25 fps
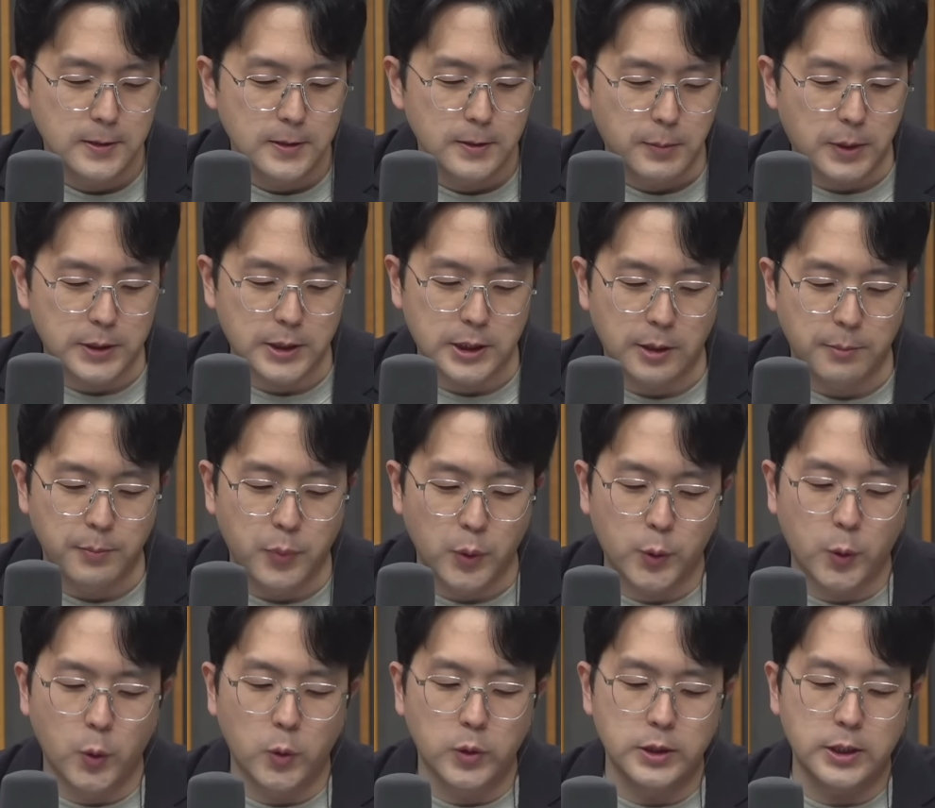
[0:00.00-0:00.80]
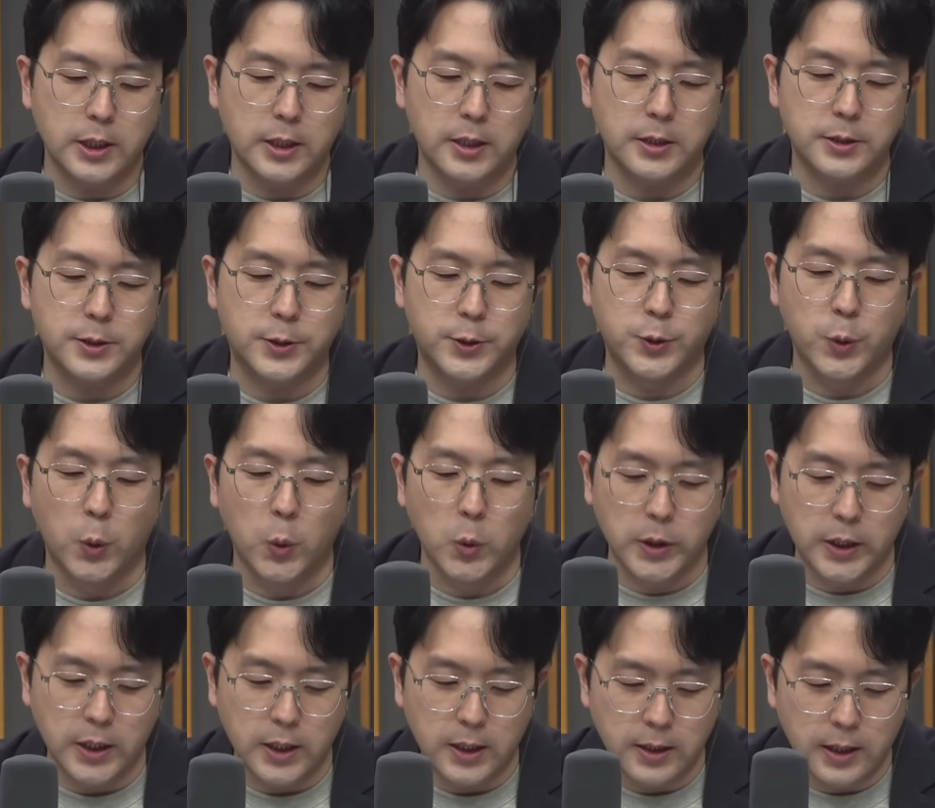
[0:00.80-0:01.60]
박사님, 보통 이제
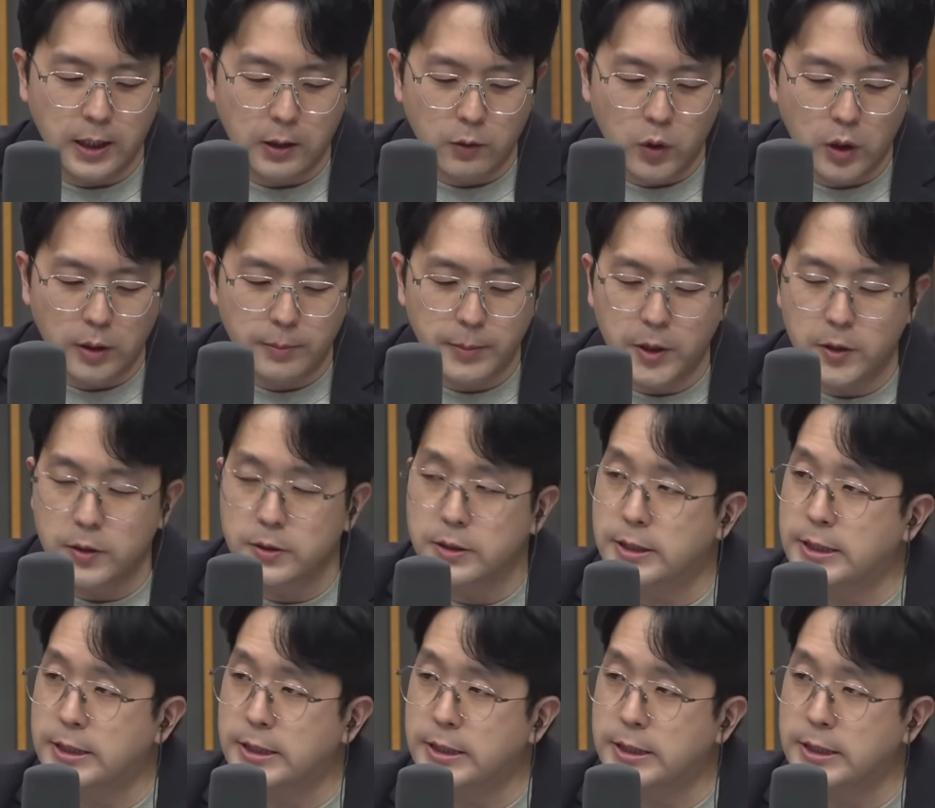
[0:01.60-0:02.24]
조기라고 하면